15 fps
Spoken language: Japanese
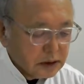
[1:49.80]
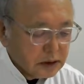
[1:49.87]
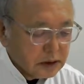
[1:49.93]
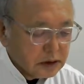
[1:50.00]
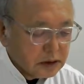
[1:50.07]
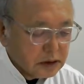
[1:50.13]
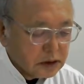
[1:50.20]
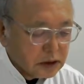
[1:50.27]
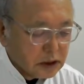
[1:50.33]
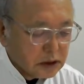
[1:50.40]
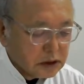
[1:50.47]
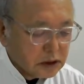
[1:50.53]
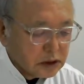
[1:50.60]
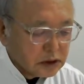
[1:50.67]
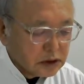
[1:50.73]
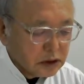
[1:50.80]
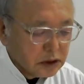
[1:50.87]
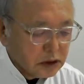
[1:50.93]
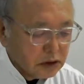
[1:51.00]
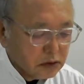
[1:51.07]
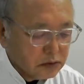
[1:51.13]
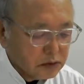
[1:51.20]
実際にです
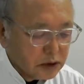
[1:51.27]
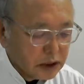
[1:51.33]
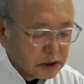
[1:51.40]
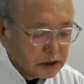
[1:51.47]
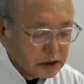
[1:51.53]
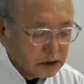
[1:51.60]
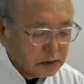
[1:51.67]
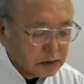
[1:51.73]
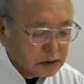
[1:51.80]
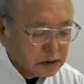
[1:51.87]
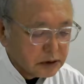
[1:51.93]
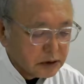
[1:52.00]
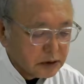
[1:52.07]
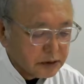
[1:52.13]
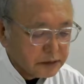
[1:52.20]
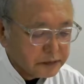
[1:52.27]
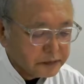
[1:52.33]
ね本部入ってきますね